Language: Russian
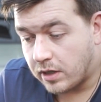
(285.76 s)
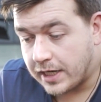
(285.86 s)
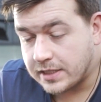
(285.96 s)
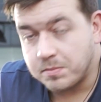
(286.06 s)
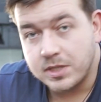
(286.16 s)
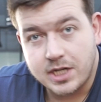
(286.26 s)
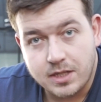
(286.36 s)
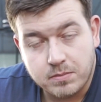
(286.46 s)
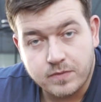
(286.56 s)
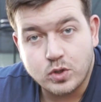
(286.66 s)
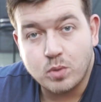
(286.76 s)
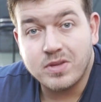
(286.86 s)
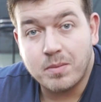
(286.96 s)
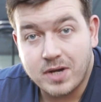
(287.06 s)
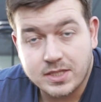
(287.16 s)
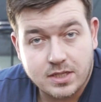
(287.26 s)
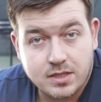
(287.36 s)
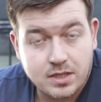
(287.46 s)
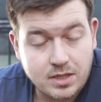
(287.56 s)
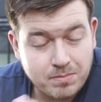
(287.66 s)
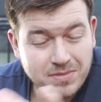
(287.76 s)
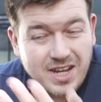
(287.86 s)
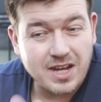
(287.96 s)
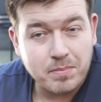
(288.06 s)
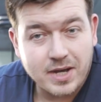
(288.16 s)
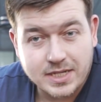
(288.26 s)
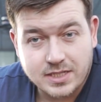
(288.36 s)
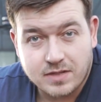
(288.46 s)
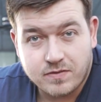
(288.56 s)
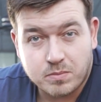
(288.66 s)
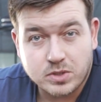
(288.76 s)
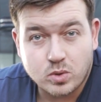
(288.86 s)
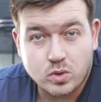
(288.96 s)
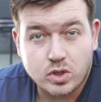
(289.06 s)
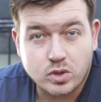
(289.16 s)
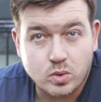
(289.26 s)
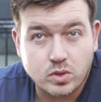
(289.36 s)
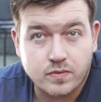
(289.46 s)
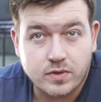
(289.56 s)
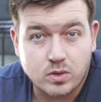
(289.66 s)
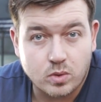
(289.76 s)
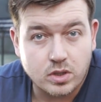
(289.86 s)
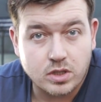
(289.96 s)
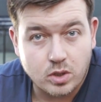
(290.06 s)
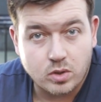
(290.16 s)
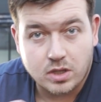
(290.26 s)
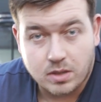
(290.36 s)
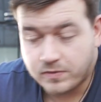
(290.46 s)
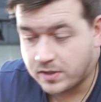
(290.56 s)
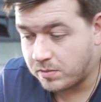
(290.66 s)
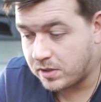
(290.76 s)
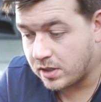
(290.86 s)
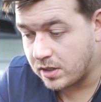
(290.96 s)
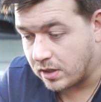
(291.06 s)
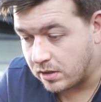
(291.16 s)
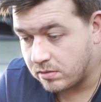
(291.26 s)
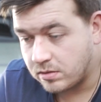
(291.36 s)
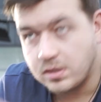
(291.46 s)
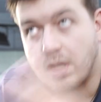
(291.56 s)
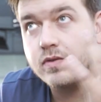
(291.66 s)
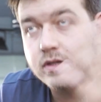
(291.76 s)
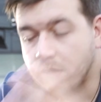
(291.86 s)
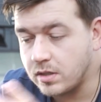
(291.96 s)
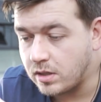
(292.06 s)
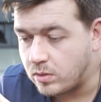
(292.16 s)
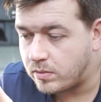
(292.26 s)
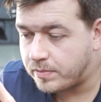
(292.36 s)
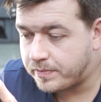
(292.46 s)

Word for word: А рассмотрел бы все многообразие информационных ресурсов, которые дает нам всем интернет. Слава интернету.